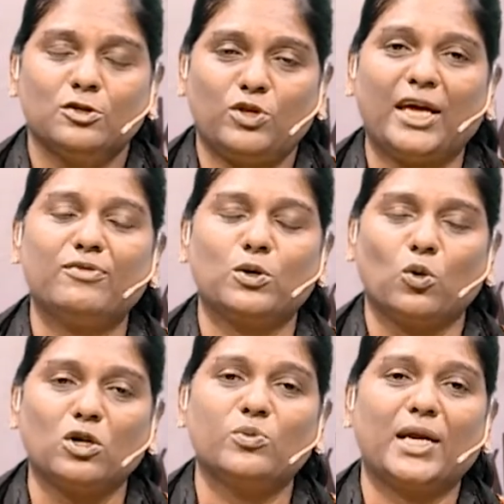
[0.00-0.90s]
தேவன்
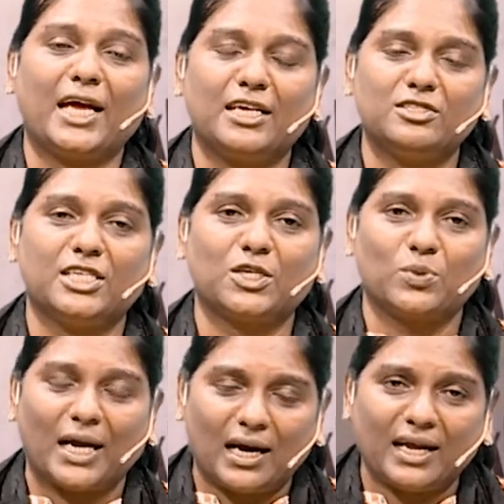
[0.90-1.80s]
ஒருவரே இன்றைக்கு
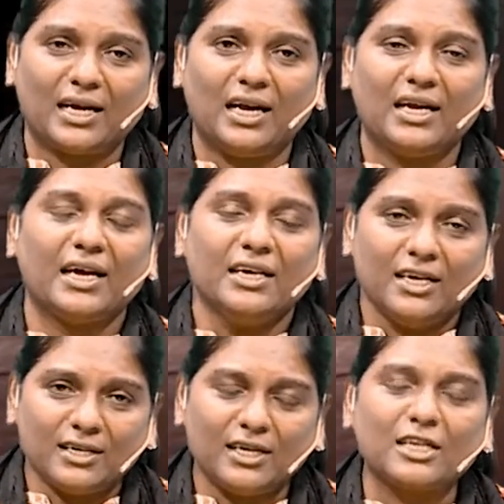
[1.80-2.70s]
உங்கள் எல்லைகளிலே
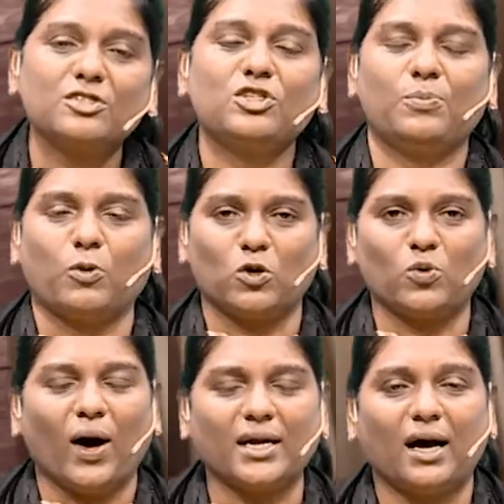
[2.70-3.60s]
நிறுத்தி
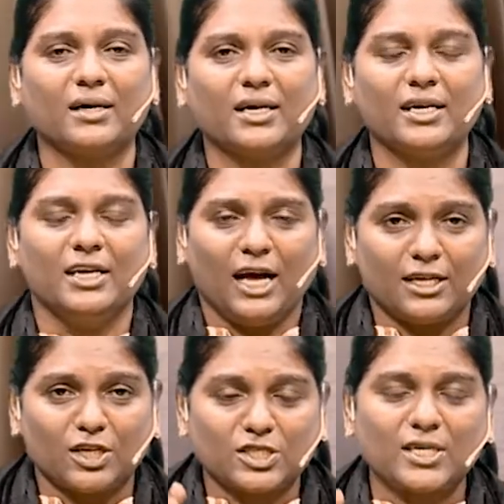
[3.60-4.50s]
போடுவாராக
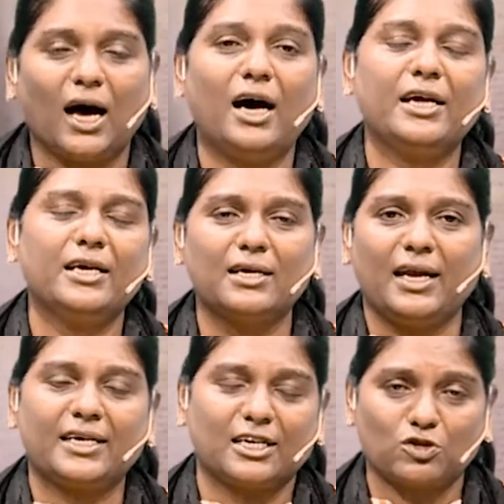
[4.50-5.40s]
அந்த
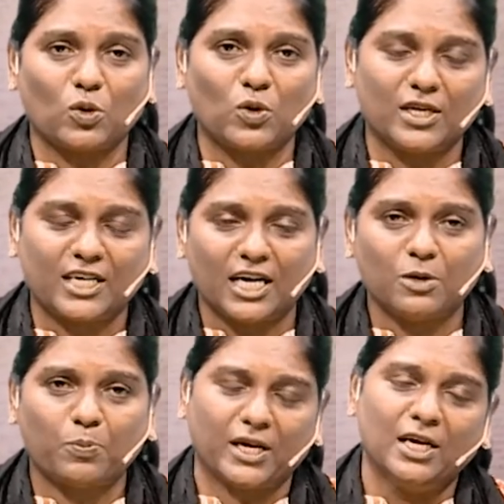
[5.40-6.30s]
சகாயங்களை கர்த்தர் உங்களுக்கு
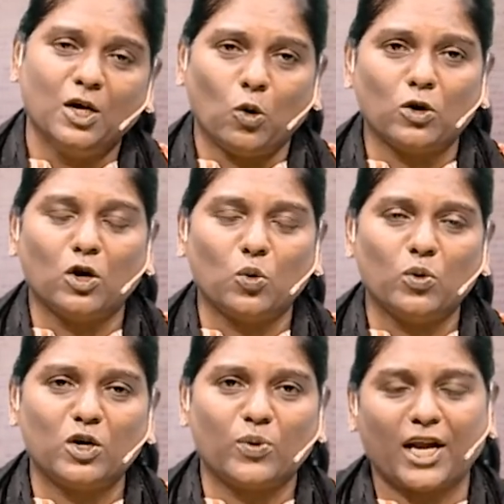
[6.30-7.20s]
அனுப்பி உங்கள்
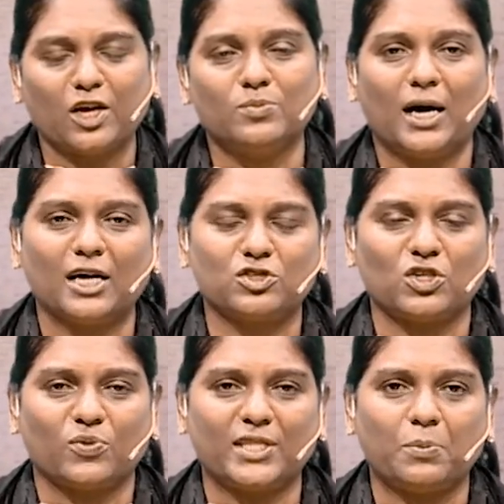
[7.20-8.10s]
ஒவ்வொருவரையும்
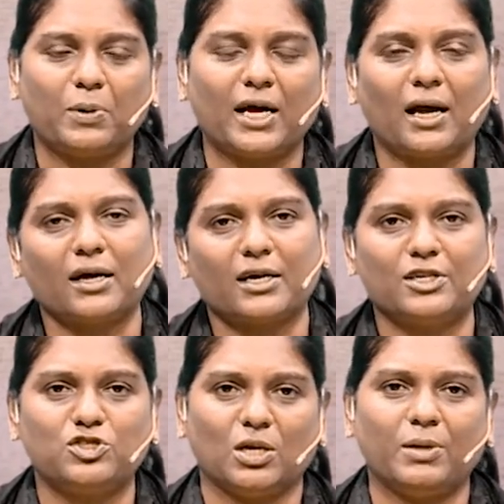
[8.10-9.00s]
ஆசிர்வதிப்பாராக
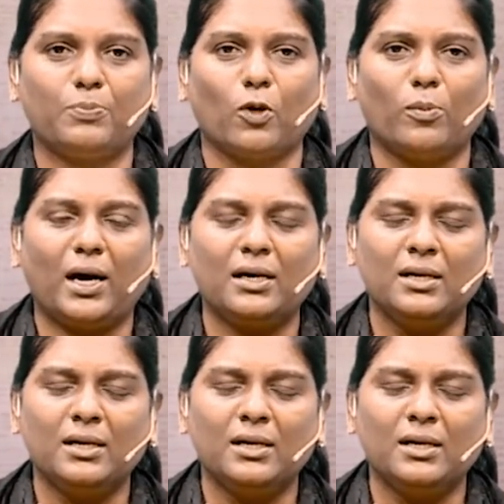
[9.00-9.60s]
ஜெபிப்போமா